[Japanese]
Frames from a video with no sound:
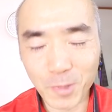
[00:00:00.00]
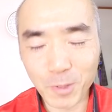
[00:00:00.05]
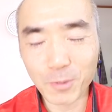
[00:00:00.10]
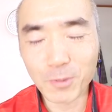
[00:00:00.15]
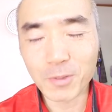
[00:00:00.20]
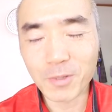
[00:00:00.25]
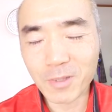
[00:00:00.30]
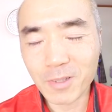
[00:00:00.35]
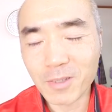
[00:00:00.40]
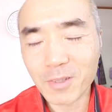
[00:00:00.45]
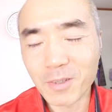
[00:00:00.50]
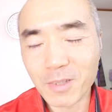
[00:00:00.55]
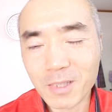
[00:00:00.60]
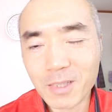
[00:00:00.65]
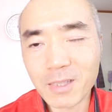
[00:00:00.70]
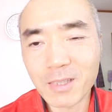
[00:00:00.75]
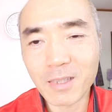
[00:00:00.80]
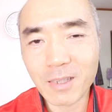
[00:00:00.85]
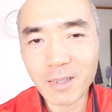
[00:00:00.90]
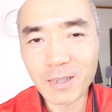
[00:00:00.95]
独特の美味
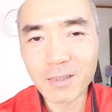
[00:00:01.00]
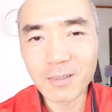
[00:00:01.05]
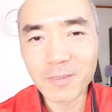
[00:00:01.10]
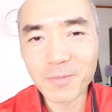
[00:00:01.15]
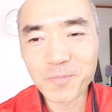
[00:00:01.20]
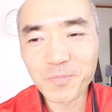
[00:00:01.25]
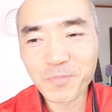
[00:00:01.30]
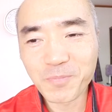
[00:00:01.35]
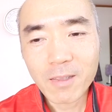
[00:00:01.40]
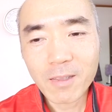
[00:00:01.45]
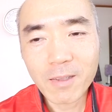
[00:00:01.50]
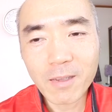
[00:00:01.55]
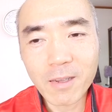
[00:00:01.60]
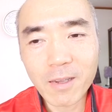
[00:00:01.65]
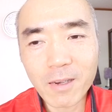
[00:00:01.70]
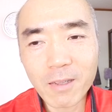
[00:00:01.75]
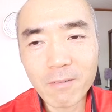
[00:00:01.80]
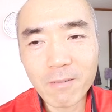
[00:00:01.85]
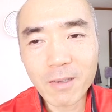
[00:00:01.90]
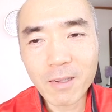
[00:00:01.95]
しさがある。あ
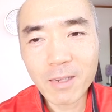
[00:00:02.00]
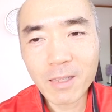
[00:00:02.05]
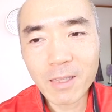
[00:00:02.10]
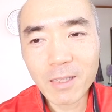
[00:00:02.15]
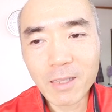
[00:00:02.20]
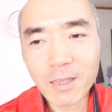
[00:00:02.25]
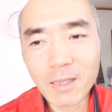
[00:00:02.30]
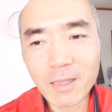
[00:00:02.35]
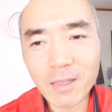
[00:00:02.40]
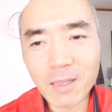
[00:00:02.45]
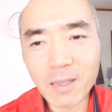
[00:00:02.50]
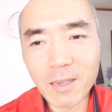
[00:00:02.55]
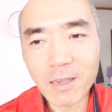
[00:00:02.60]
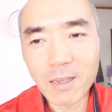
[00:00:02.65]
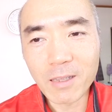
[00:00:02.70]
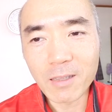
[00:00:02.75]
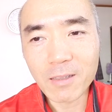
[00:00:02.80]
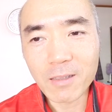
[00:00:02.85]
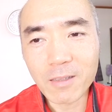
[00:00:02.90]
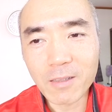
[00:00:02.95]
あれはあれでいい
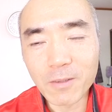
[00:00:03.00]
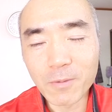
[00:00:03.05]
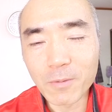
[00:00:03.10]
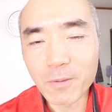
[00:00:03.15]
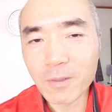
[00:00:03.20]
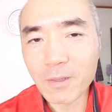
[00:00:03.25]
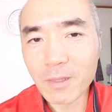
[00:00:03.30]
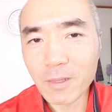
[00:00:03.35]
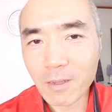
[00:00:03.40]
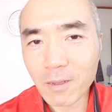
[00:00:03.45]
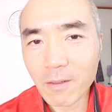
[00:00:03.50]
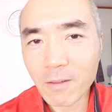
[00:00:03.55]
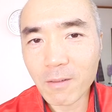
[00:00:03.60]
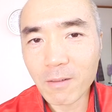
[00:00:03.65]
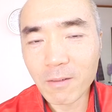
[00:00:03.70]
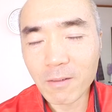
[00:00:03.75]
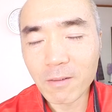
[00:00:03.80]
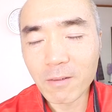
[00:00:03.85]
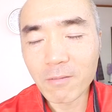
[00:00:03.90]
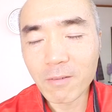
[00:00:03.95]
なって思った、
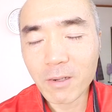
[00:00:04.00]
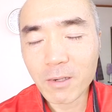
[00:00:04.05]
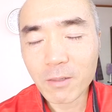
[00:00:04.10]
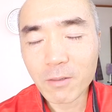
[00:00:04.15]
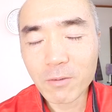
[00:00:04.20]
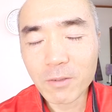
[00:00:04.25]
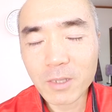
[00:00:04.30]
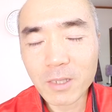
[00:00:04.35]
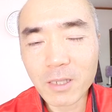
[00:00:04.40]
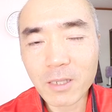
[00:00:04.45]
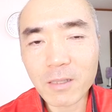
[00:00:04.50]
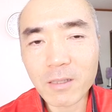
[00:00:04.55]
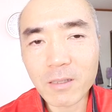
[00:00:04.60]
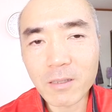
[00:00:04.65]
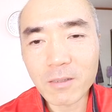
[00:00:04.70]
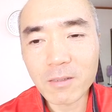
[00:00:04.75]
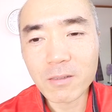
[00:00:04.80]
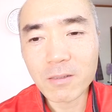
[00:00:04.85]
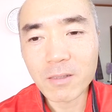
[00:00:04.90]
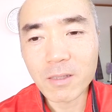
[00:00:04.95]
うん。割と美味しかった
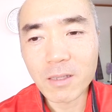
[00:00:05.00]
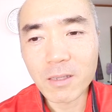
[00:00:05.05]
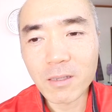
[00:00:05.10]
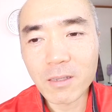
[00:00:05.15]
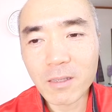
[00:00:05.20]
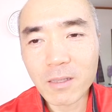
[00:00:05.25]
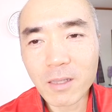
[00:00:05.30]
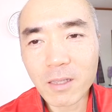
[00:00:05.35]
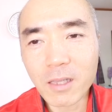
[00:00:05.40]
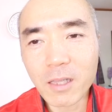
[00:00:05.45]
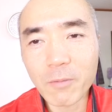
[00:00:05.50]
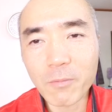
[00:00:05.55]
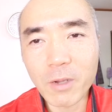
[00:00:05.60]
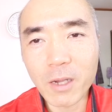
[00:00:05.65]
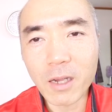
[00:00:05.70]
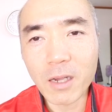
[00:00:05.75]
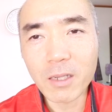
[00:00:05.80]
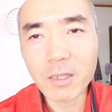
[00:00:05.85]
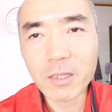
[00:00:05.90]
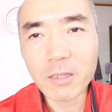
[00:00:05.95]
ですね。ただま
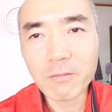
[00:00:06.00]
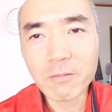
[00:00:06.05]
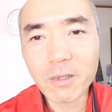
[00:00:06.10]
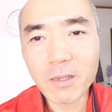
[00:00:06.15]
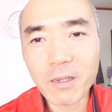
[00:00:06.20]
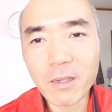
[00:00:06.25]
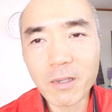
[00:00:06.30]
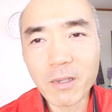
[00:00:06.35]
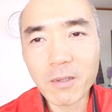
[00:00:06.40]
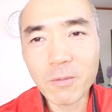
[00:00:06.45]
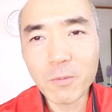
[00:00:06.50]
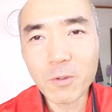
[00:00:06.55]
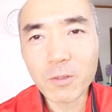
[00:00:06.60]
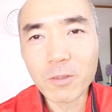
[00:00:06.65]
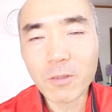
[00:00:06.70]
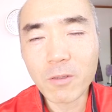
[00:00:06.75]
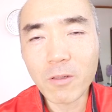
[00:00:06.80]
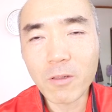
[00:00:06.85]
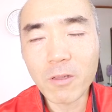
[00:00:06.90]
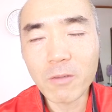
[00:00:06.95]
あ味はもう
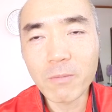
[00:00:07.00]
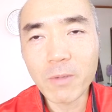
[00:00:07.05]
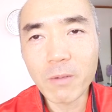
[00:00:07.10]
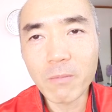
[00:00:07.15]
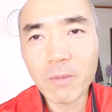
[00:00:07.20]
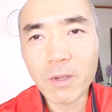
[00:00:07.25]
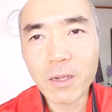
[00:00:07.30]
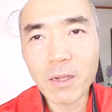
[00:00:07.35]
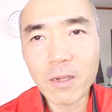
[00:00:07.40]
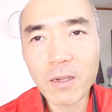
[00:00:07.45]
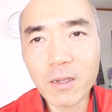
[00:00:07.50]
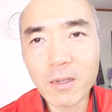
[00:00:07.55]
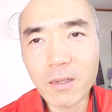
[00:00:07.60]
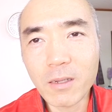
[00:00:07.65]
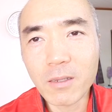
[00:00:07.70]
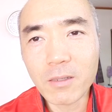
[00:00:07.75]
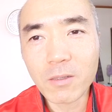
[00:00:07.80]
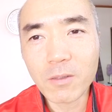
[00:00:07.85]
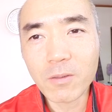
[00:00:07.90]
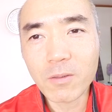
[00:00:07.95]
そのま
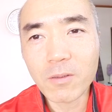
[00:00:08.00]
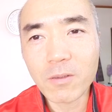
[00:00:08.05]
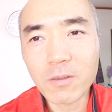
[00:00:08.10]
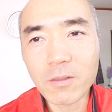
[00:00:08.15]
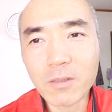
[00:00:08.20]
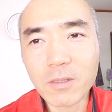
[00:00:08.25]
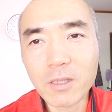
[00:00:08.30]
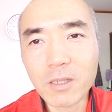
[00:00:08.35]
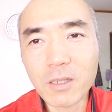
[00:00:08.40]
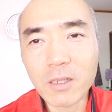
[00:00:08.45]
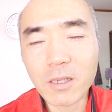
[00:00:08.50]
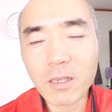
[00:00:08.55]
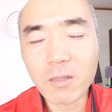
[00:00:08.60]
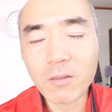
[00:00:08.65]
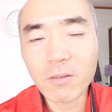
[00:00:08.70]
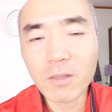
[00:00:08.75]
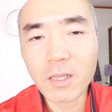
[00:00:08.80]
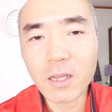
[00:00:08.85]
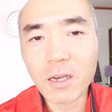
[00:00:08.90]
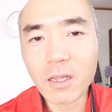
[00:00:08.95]
ま、そのすき焼き
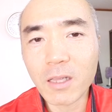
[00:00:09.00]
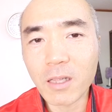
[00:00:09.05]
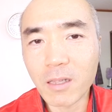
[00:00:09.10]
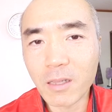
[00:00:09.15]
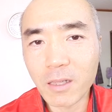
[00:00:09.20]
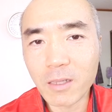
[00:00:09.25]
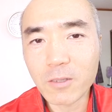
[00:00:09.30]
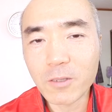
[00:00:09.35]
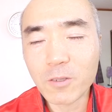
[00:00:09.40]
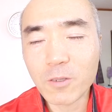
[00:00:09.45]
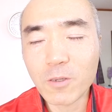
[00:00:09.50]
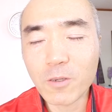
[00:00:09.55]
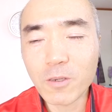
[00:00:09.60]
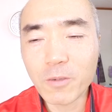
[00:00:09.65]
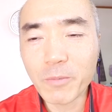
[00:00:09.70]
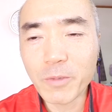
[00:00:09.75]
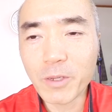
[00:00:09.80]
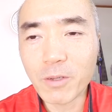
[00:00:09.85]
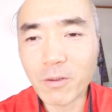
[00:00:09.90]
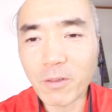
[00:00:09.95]
のタレだね。
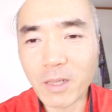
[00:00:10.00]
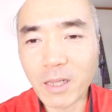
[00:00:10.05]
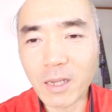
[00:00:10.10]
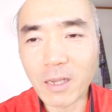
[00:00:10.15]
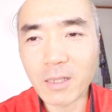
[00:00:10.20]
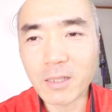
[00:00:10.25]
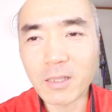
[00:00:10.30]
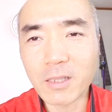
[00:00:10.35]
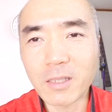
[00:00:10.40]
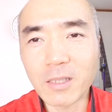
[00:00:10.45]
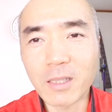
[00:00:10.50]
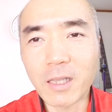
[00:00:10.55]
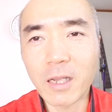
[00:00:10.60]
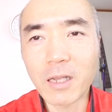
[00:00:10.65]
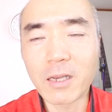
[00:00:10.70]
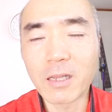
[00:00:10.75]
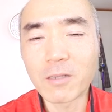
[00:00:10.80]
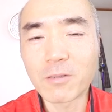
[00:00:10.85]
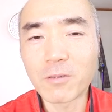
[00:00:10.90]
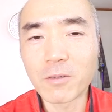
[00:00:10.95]
調味料の味
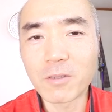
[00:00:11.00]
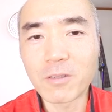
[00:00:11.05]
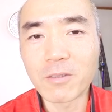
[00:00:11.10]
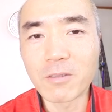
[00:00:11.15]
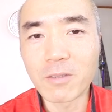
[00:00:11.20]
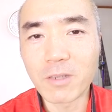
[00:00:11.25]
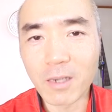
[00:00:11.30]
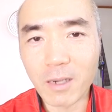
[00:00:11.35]
ダイレクトに来る